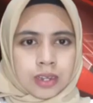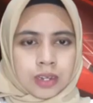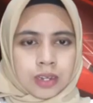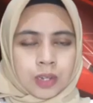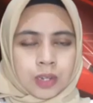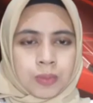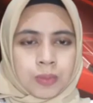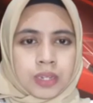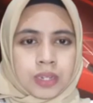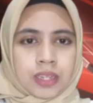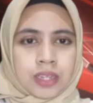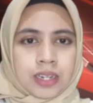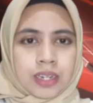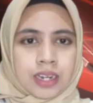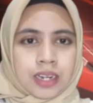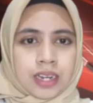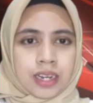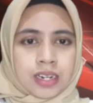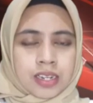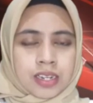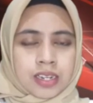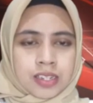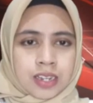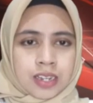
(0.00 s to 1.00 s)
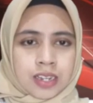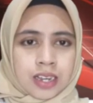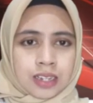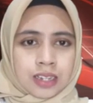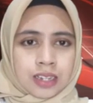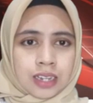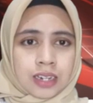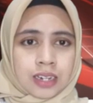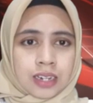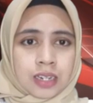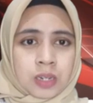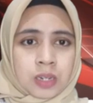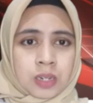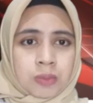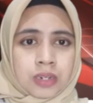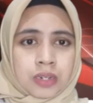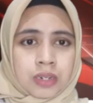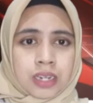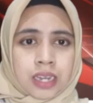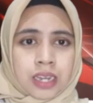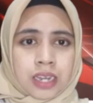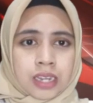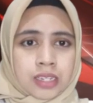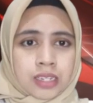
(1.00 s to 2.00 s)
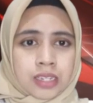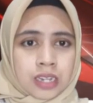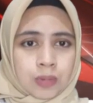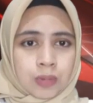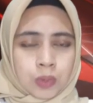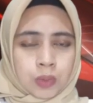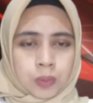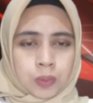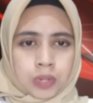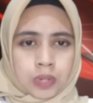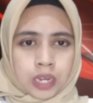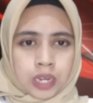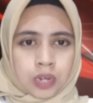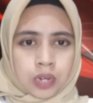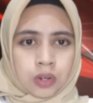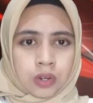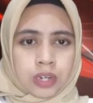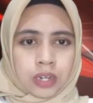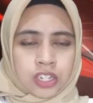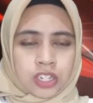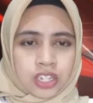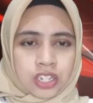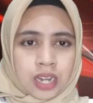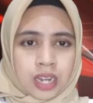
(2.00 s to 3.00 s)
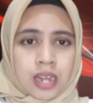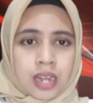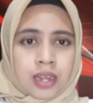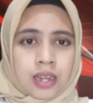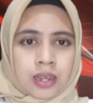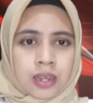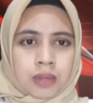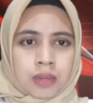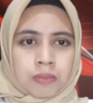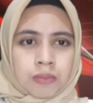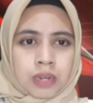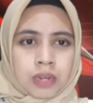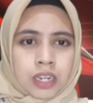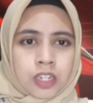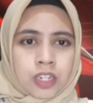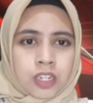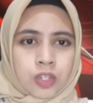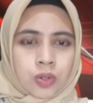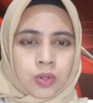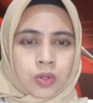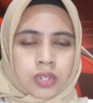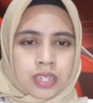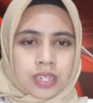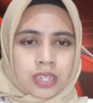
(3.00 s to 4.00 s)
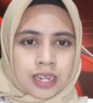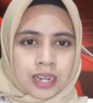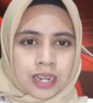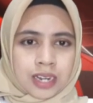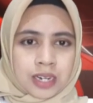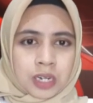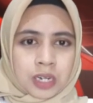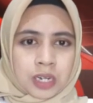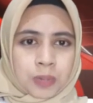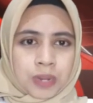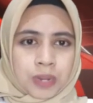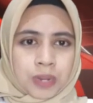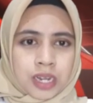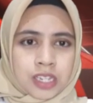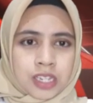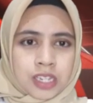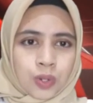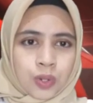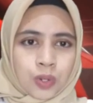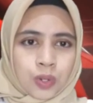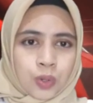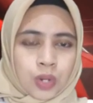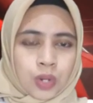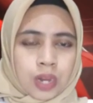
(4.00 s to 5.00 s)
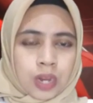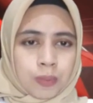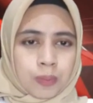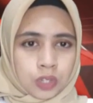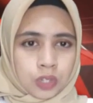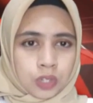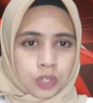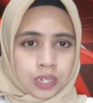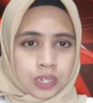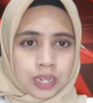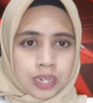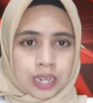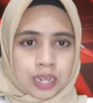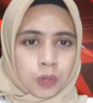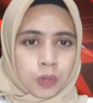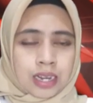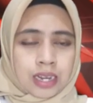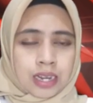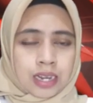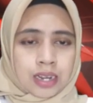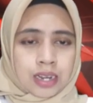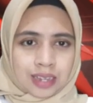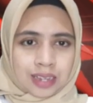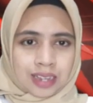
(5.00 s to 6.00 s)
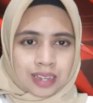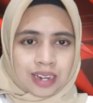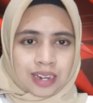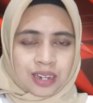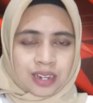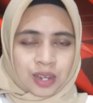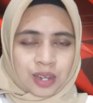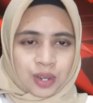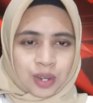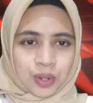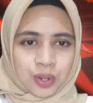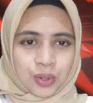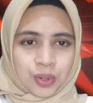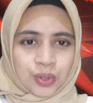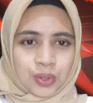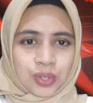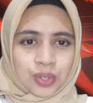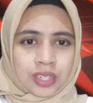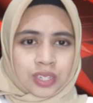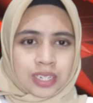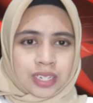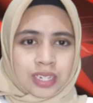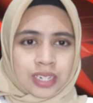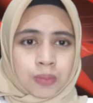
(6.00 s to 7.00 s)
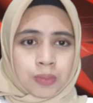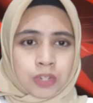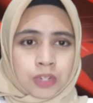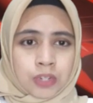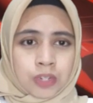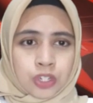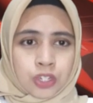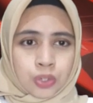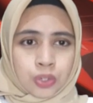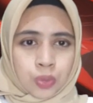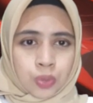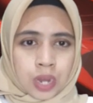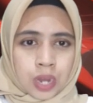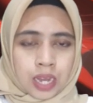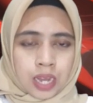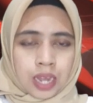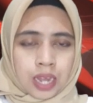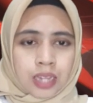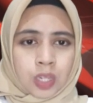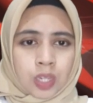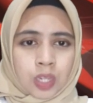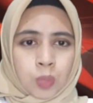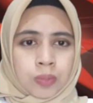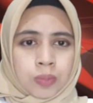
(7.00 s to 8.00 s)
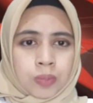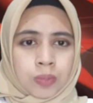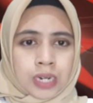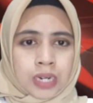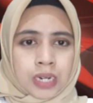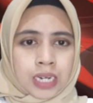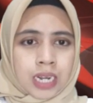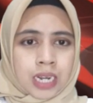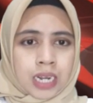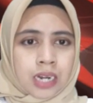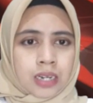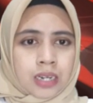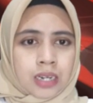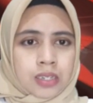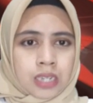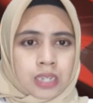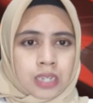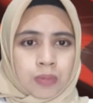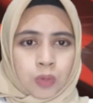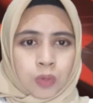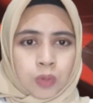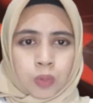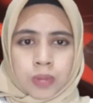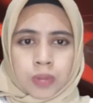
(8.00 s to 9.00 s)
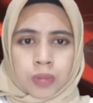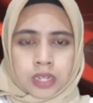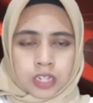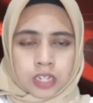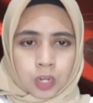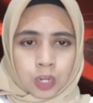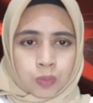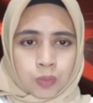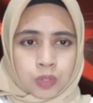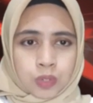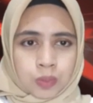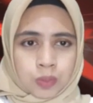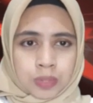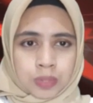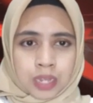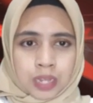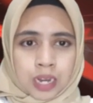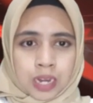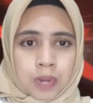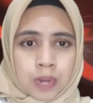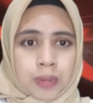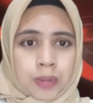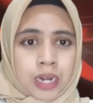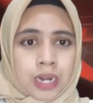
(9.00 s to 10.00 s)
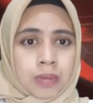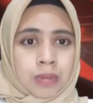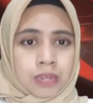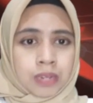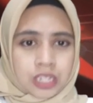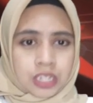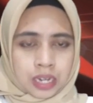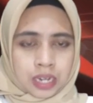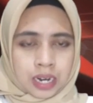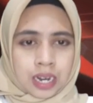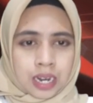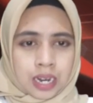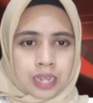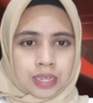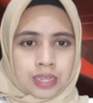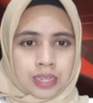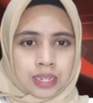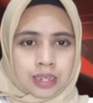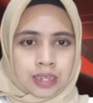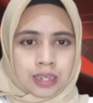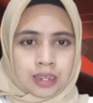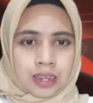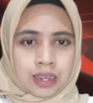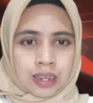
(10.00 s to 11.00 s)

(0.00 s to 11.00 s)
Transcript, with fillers: Kementerian Kesehatan Kemenkes Republik Indonesia menginstruksikan kepada seluruh apotek dan tenaga kesehatan untuk tidak menjual atau memberikan resep obat sirup sementara pada masyarakat.